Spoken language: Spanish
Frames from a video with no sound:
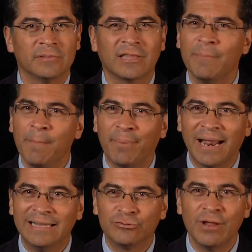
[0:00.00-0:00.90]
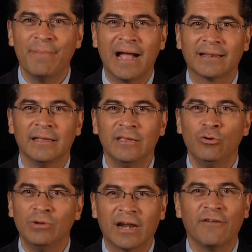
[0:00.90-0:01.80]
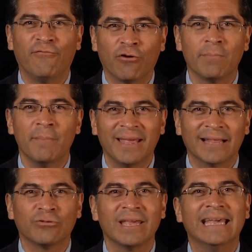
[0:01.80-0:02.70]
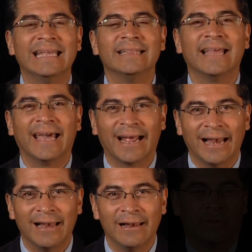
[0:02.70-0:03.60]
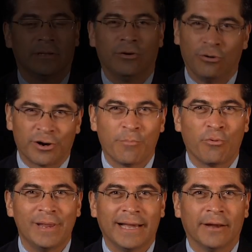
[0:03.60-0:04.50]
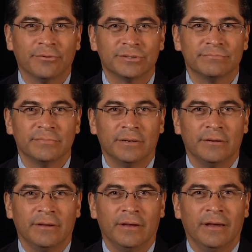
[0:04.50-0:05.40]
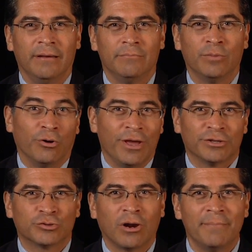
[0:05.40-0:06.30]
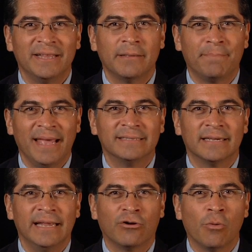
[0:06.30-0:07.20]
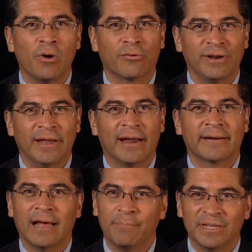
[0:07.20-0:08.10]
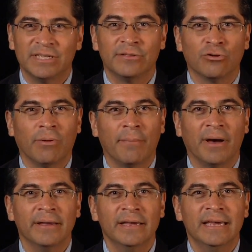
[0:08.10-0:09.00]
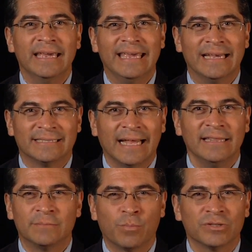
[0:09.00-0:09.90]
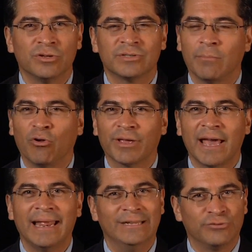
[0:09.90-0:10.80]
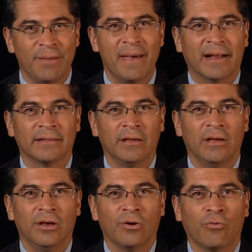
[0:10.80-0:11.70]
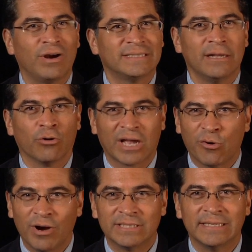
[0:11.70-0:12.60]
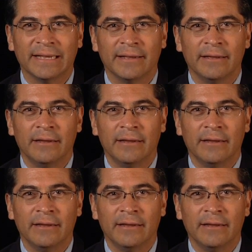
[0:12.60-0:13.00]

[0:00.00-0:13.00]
También para el DREAM Act y una reforma migratoria integral. Los republicanos, bueno, ellos solamente piensan en cómo arruinar al presidente Obama y están dispuestos a bloquear el DREAM Act, cueste lo que cueste.